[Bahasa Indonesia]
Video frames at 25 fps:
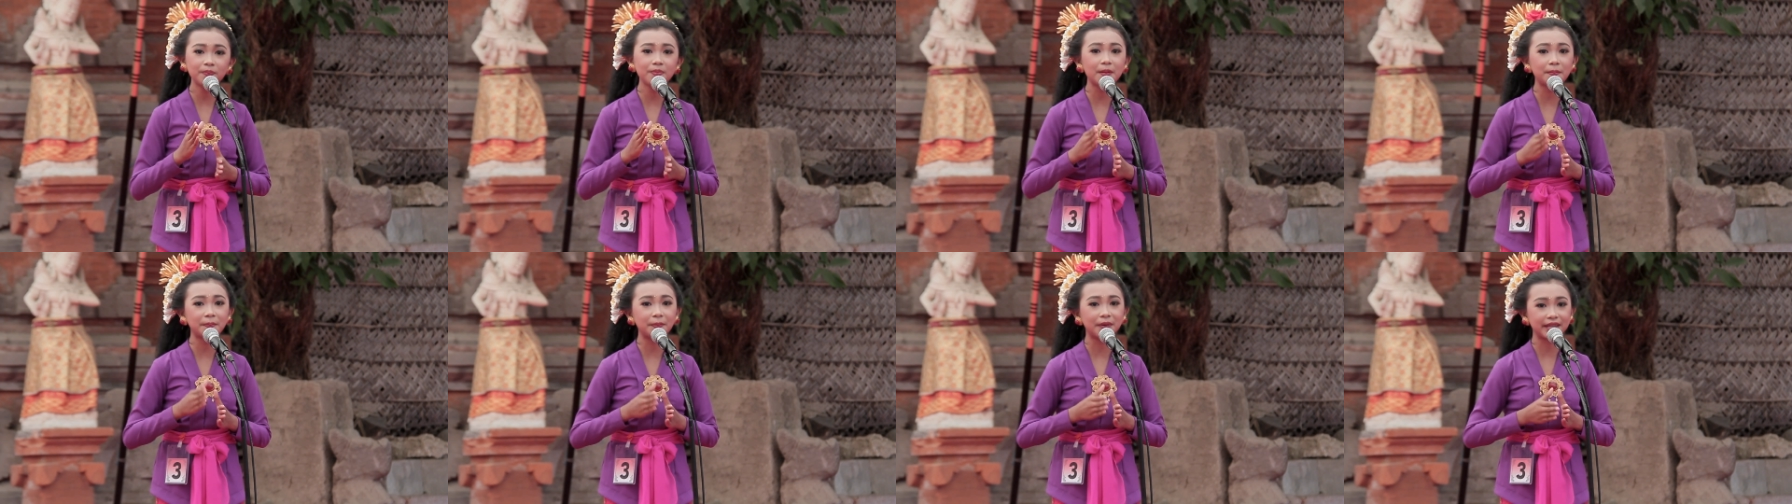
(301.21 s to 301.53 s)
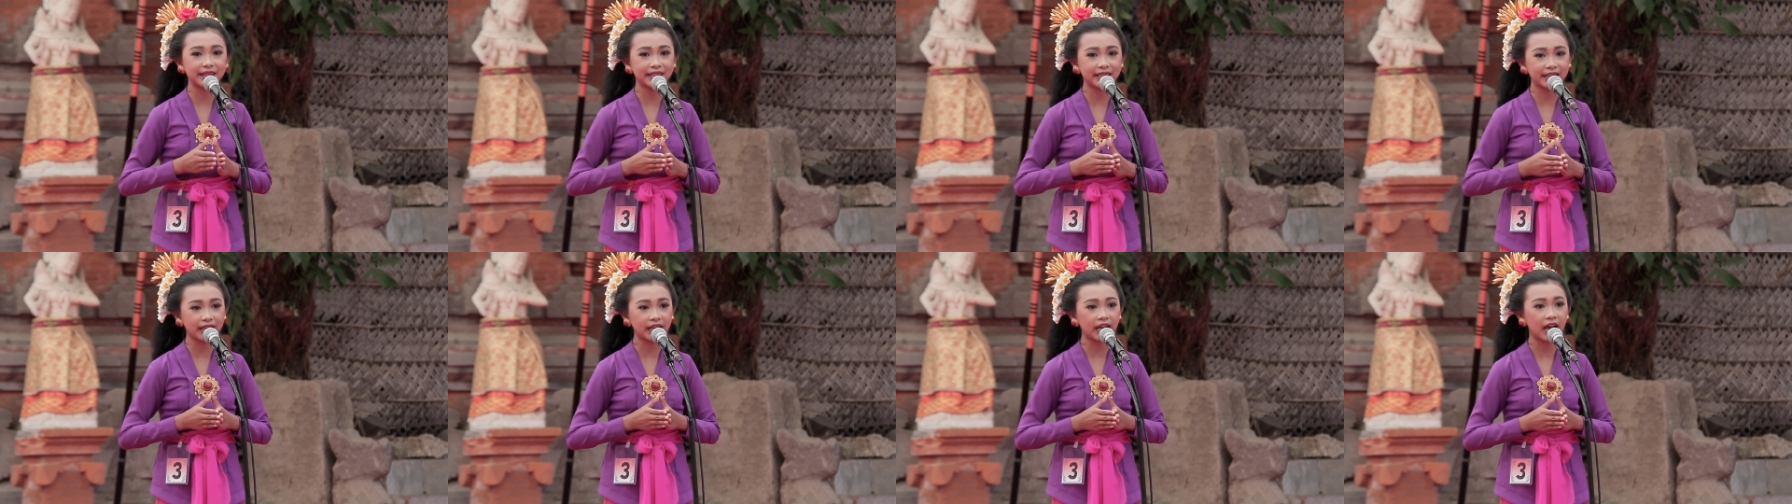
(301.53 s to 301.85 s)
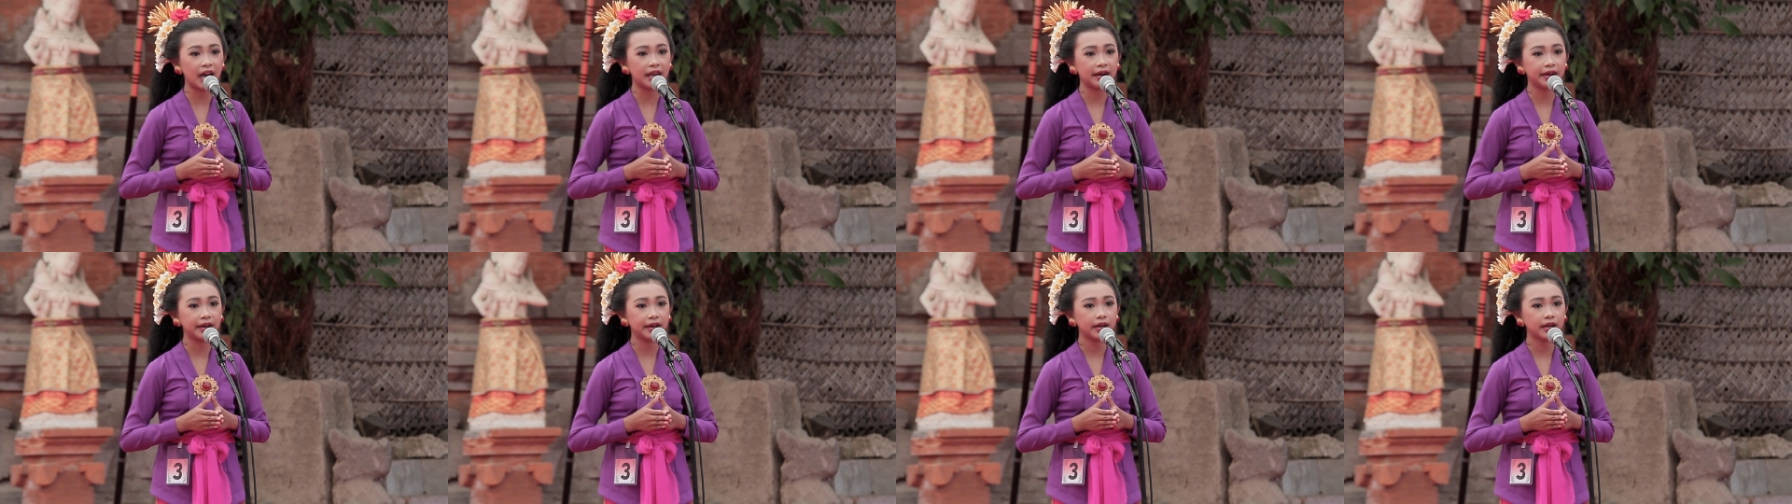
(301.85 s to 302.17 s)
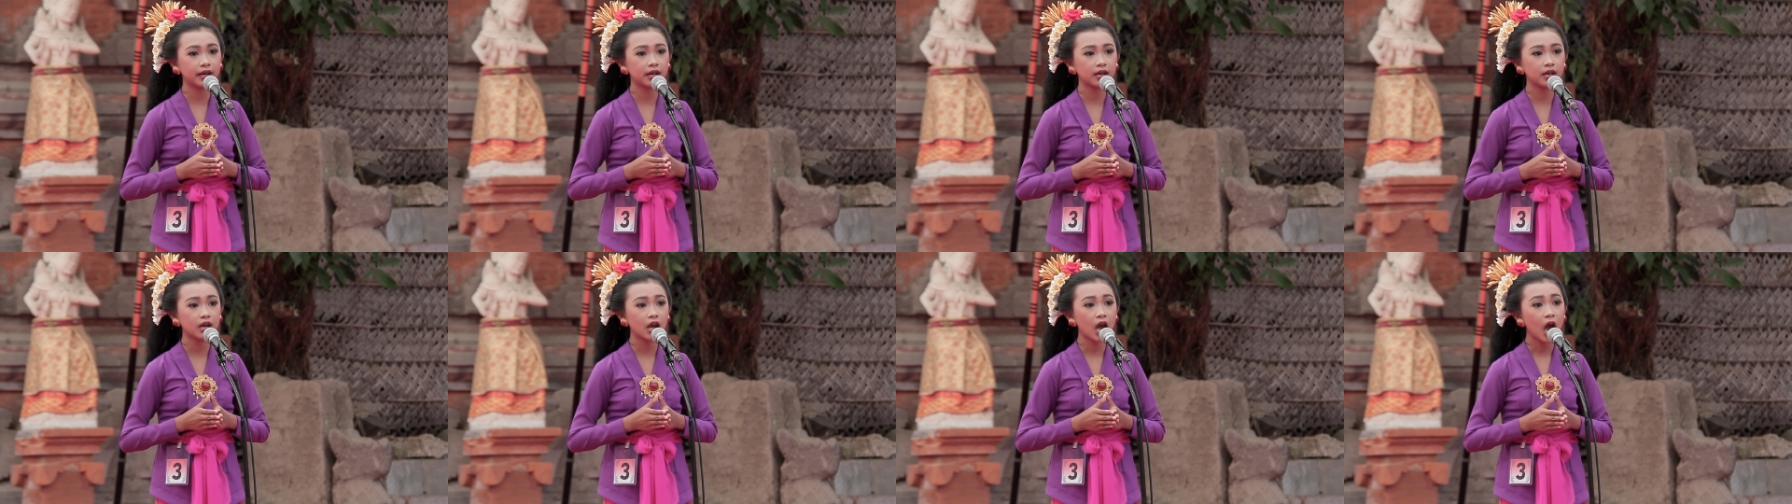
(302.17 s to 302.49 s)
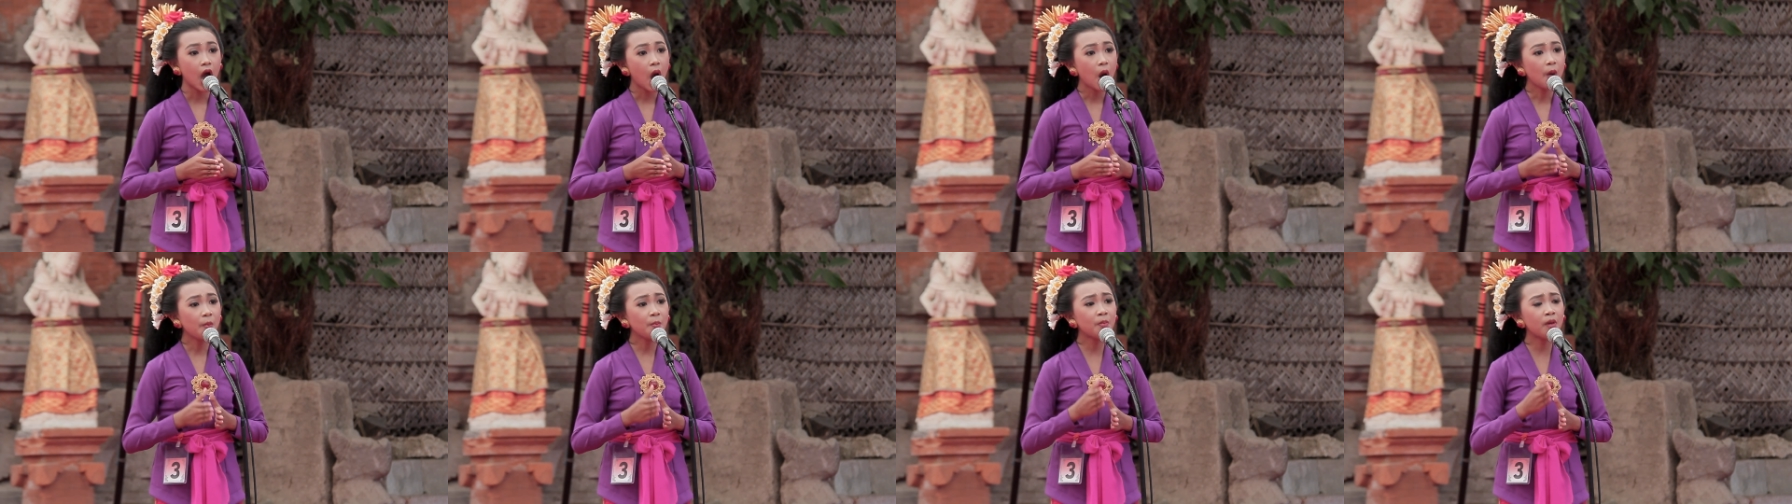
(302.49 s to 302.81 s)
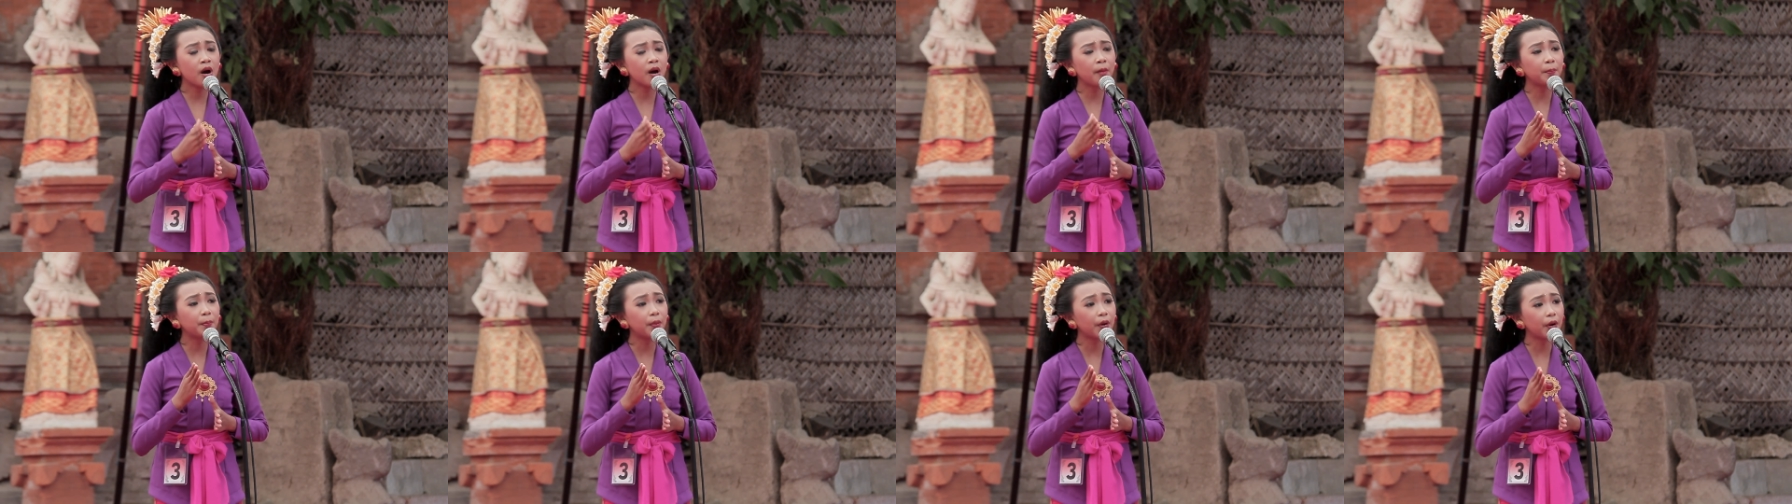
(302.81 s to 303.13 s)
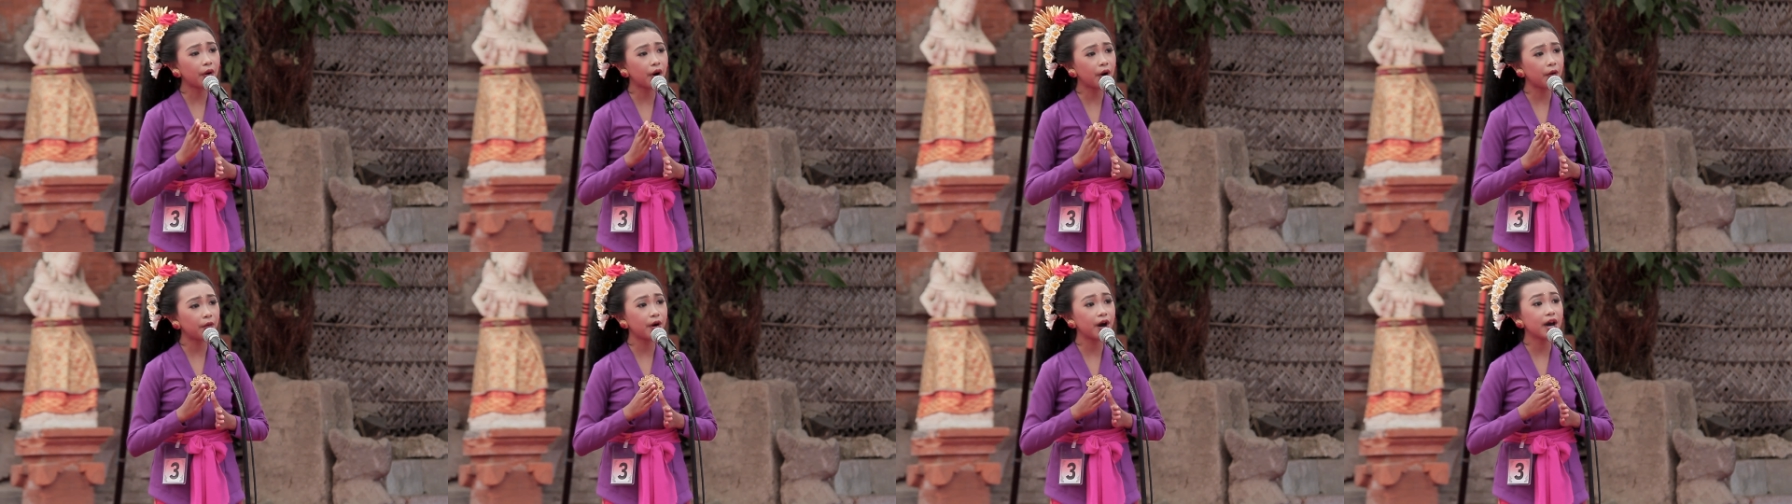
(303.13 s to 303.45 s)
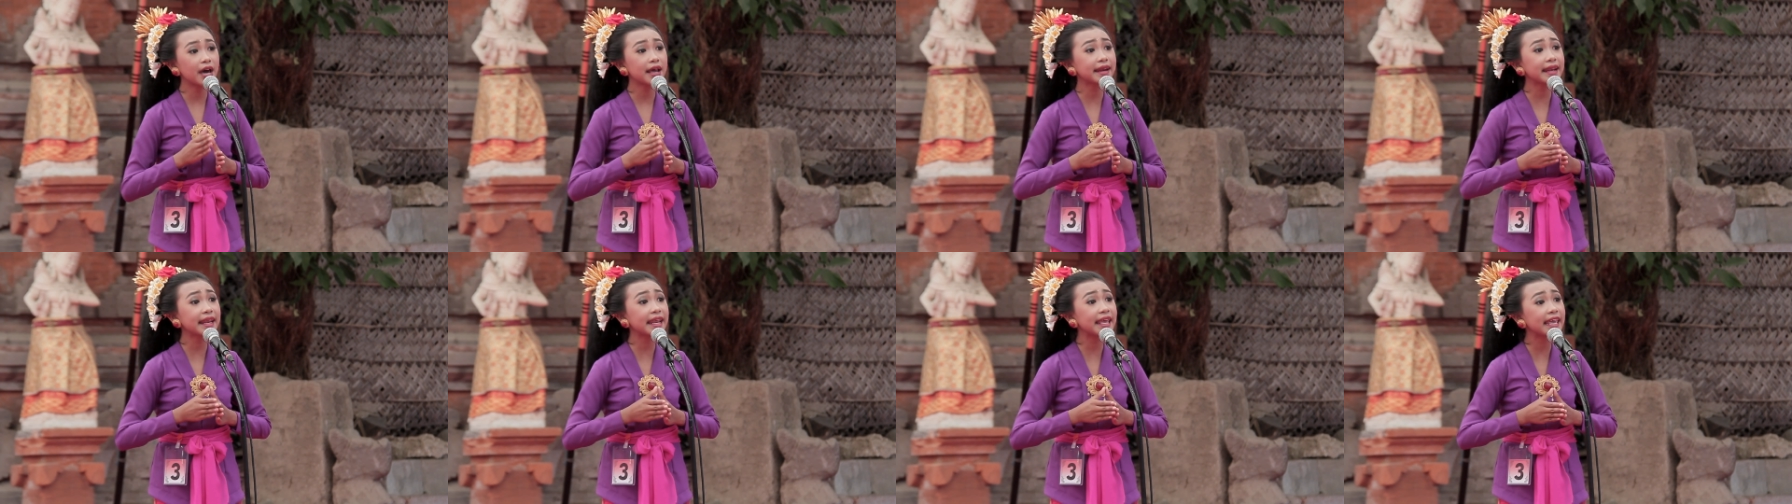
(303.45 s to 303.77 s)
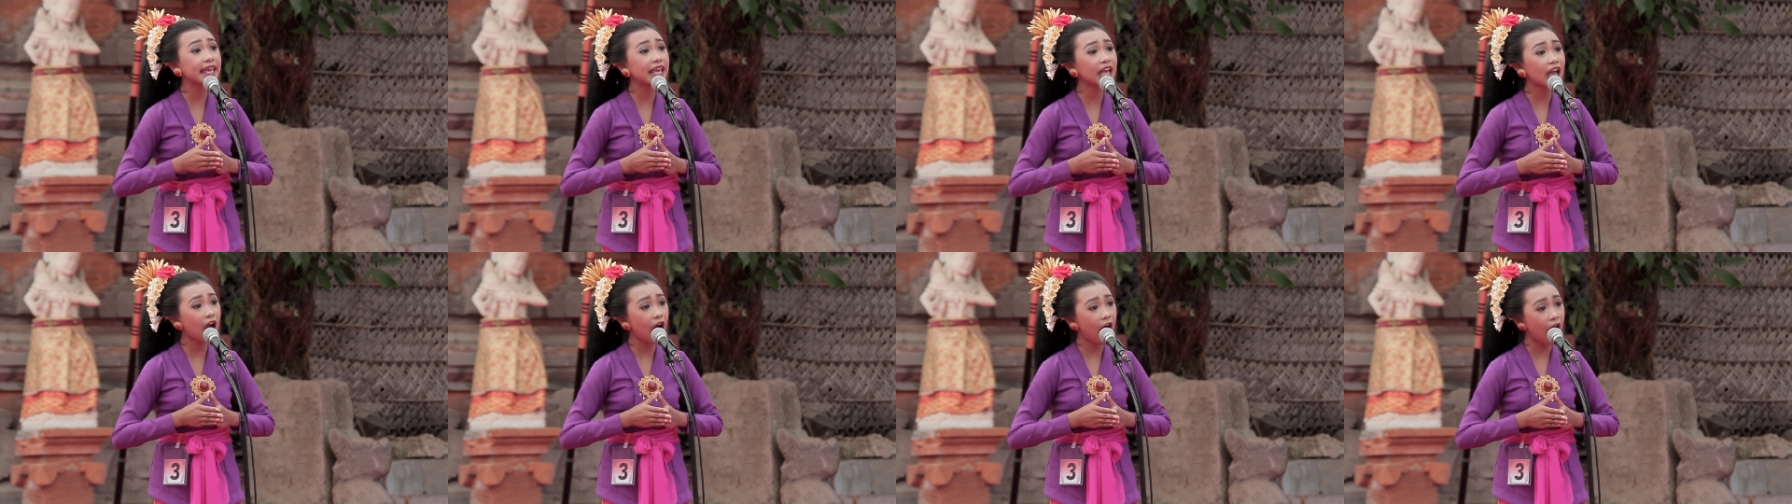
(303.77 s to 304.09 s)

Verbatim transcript: pepetengan. Mapo ring